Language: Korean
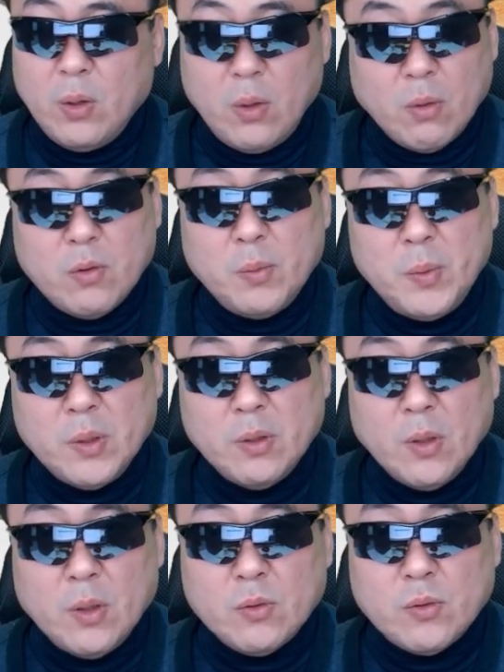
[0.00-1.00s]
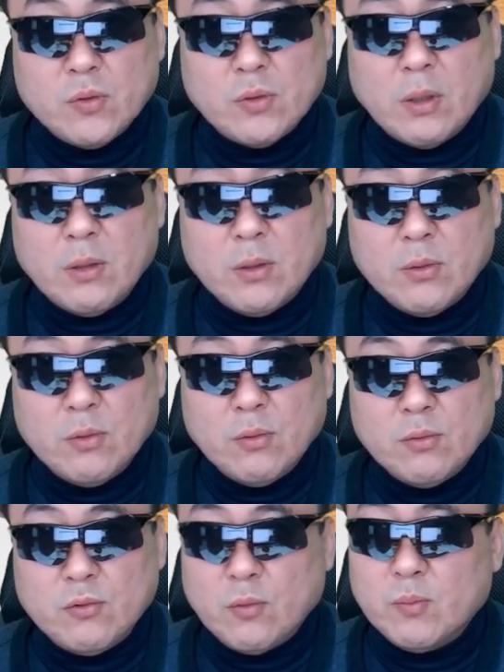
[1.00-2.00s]
야, 그러면 토스 안
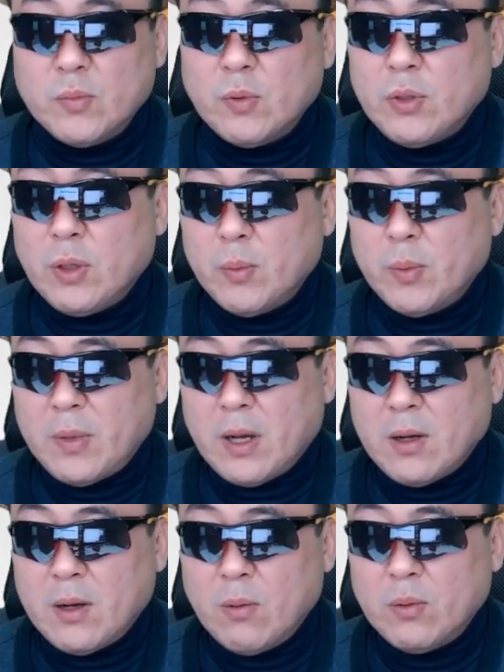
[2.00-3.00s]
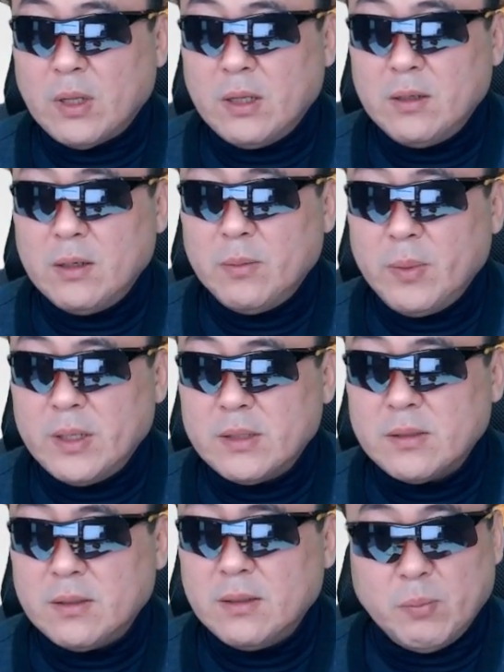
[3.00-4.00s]
그래도 좀 어떻게 보면 카카오나 이런 거에
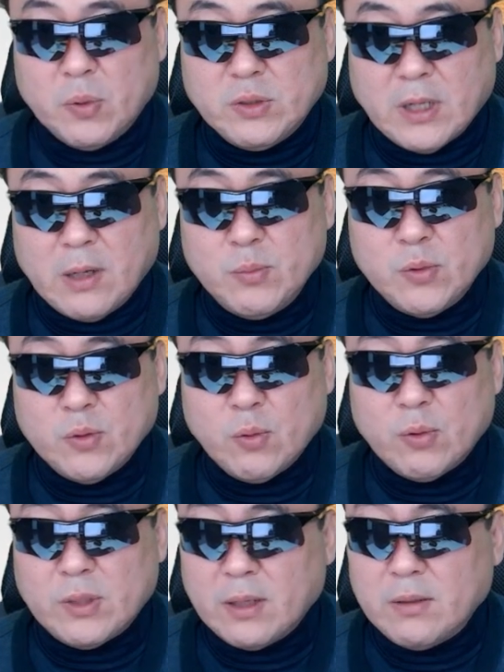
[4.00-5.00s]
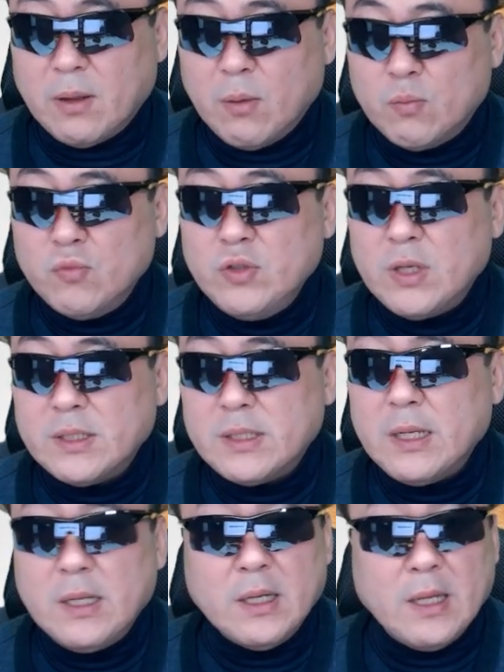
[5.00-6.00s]
비해서는 뭐 자금도 좋고 하는데 문제가
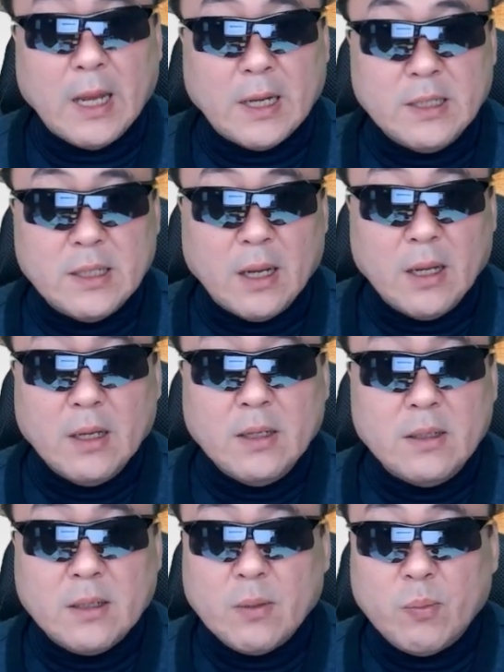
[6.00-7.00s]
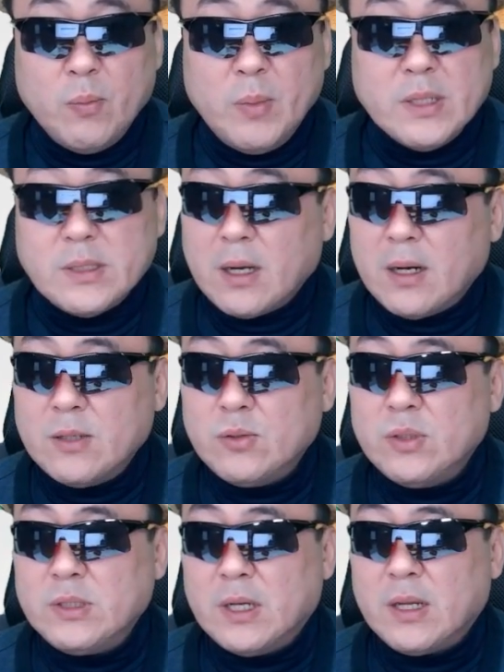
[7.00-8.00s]
생기는 게 아니냐 이렇게 분명히 생각할 수
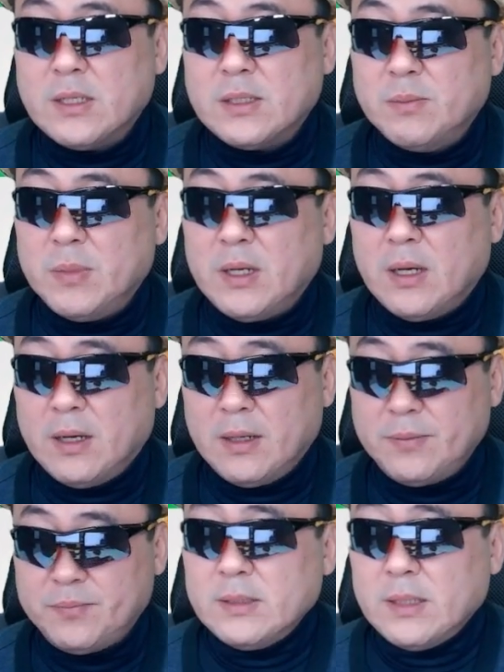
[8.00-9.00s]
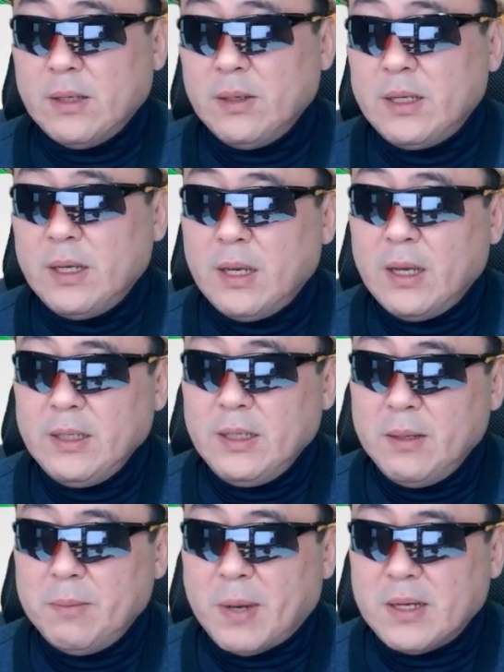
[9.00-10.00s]
있지 않겠습니까? 자, 여기에
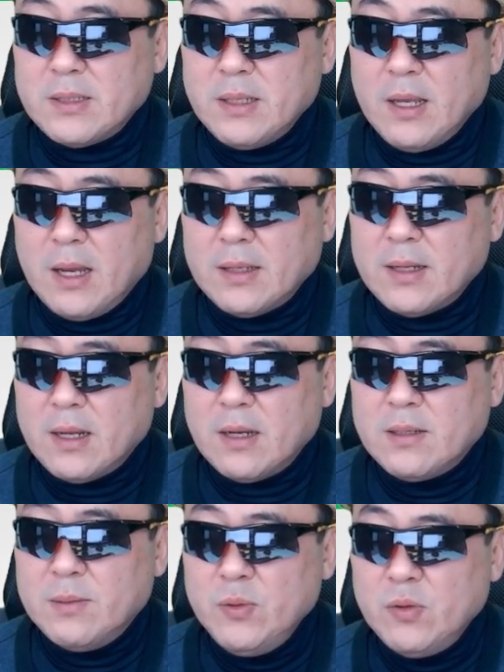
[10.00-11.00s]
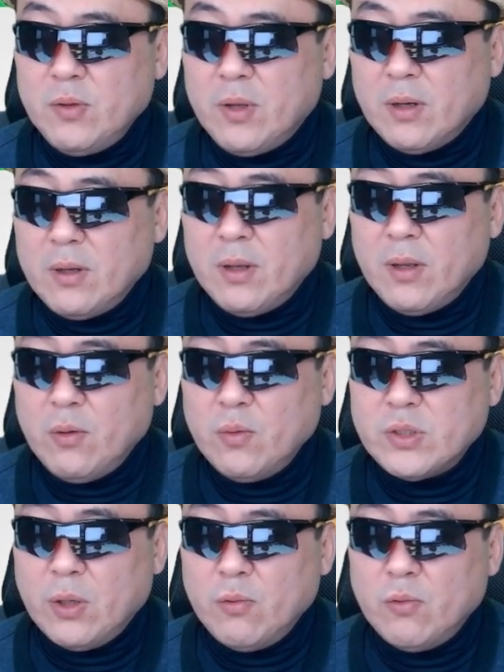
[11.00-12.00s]
이 방승의
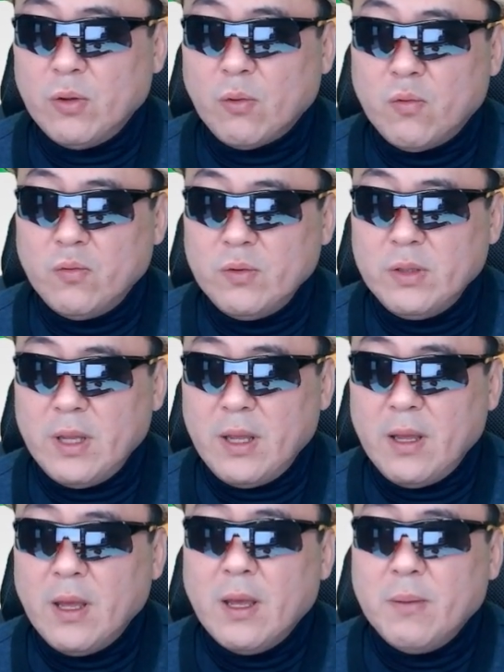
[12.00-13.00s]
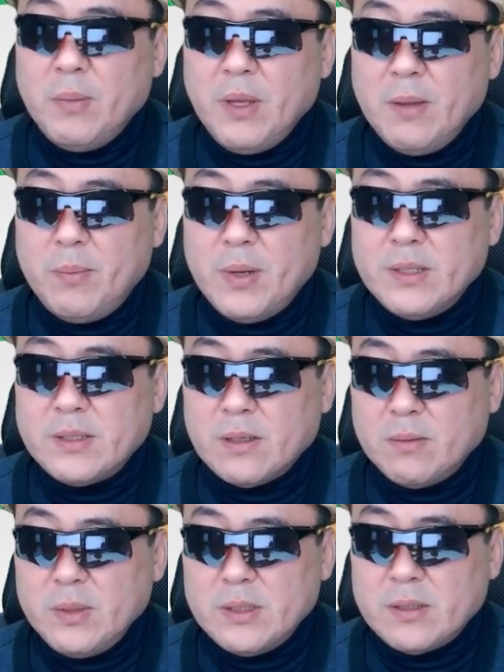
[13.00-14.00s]
하나금융경영연구소 연구는 국내 BNPL
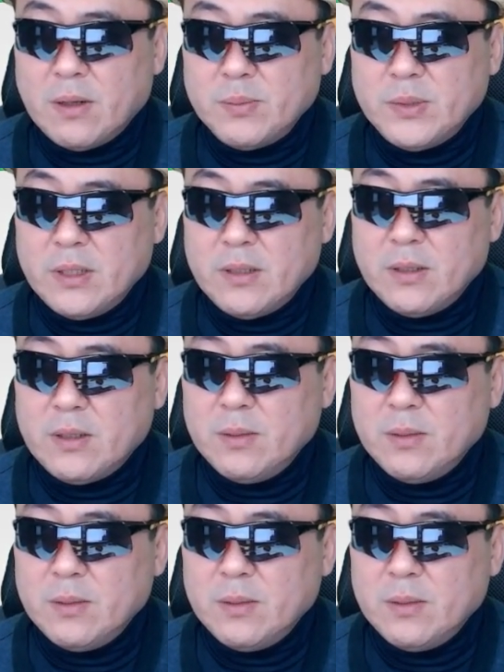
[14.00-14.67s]
서비스 업체들은